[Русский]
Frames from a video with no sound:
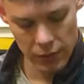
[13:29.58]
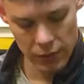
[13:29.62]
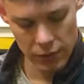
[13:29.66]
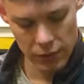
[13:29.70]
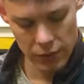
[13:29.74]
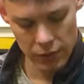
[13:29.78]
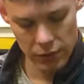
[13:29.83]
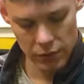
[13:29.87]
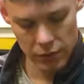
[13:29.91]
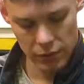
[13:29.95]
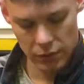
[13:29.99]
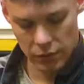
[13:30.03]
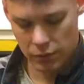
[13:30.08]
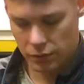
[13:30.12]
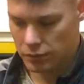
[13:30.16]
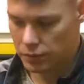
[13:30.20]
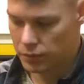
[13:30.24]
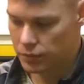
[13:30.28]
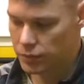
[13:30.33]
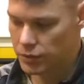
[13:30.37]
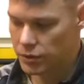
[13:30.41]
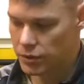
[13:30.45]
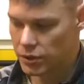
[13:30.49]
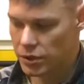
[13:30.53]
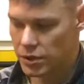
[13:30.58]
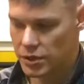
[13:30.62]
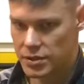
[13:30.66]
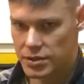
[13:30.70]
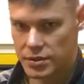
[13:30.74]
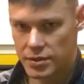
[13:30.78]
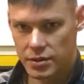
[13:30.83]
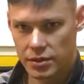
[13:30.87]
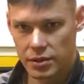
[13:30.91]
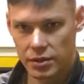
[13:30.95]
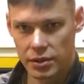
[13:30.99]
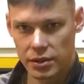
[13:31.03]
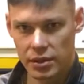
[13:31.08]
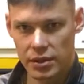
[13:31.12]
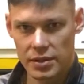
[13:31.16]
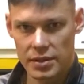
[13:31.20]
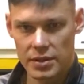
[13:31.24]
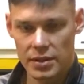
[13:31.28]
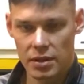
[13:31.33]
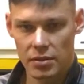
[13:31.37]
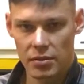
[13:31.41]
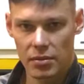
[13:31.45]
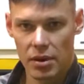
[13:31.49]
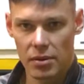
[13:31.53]
Э, кисть,
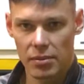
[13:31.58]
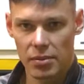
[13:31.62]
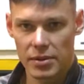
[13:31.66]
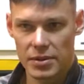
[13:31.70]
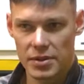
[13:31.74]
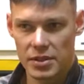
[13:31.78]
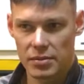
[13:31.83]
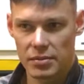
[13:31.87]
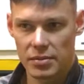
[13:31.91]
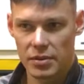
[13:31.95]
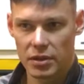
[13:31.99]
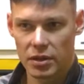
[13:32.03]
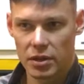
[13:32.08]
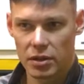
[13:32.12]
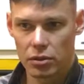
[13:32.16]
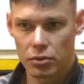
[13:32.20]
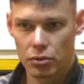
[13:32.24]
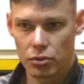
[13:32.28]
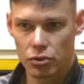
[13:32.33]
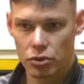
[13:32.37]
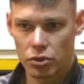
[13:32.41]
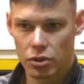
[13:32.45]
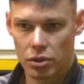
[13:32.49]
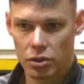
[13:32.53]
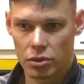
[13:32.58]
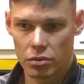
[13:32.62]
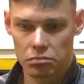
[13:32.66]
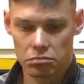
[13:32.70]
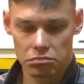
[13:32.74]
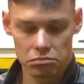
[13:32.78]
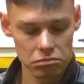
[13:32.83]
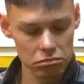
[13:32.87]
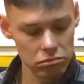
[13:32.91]
кисть сама по себе, ладошка